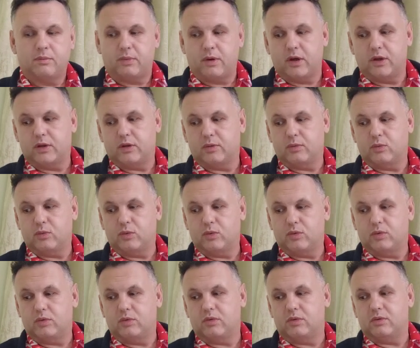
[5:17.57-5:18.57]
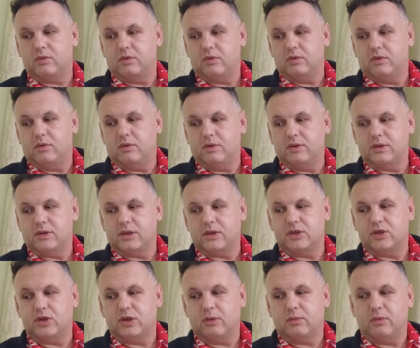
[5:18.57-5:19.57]
Поэтому
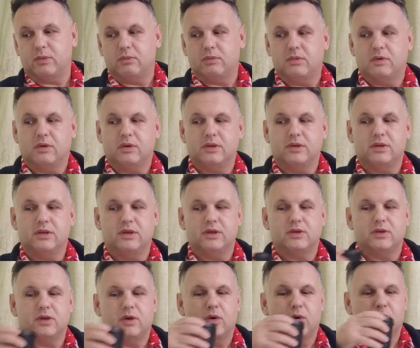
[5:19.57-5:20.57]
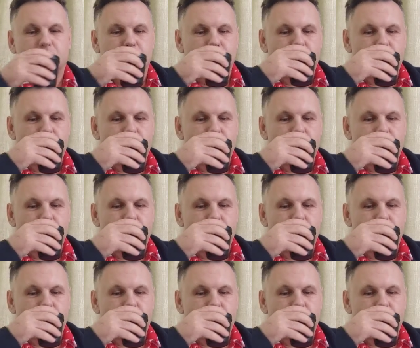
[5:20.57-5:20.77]
зачем им дети?